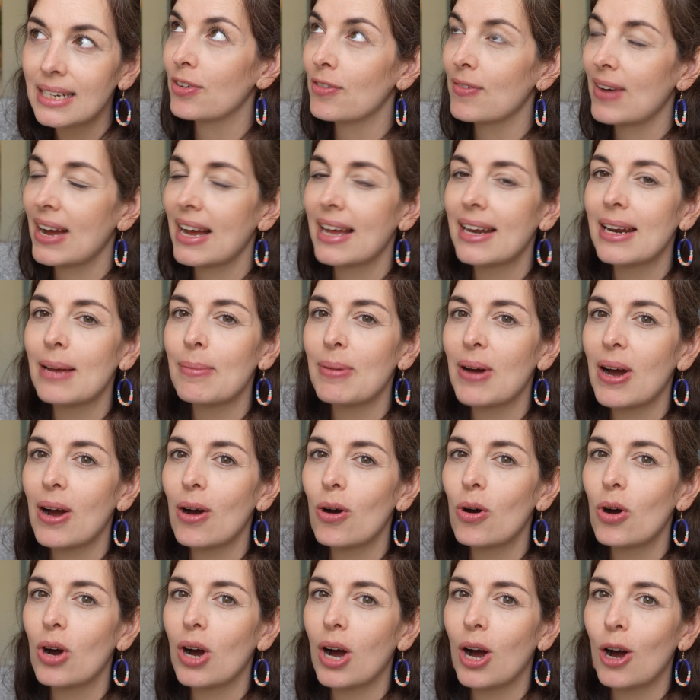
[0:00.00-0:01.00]
Wir waren aber
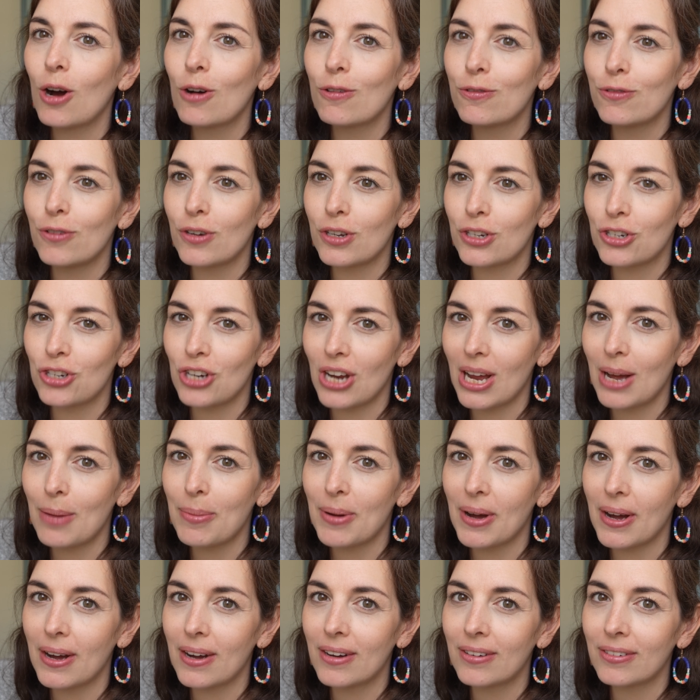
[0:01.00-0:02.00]
auch auf
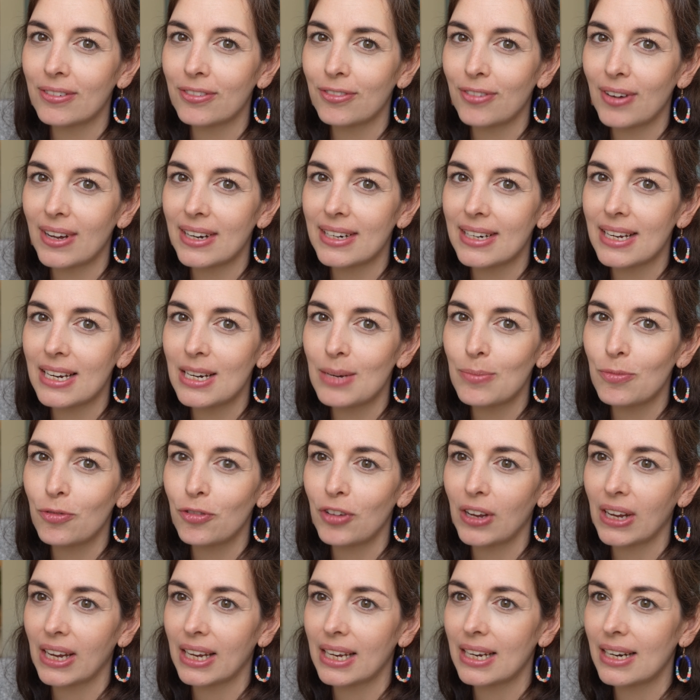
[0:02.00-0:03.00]
Djerba und waren da in dem
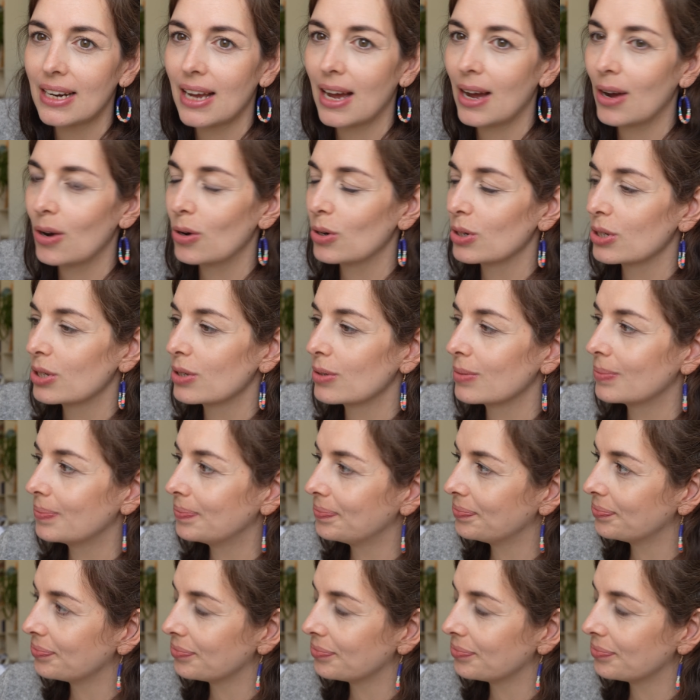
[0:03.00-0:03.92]
Ferienhaus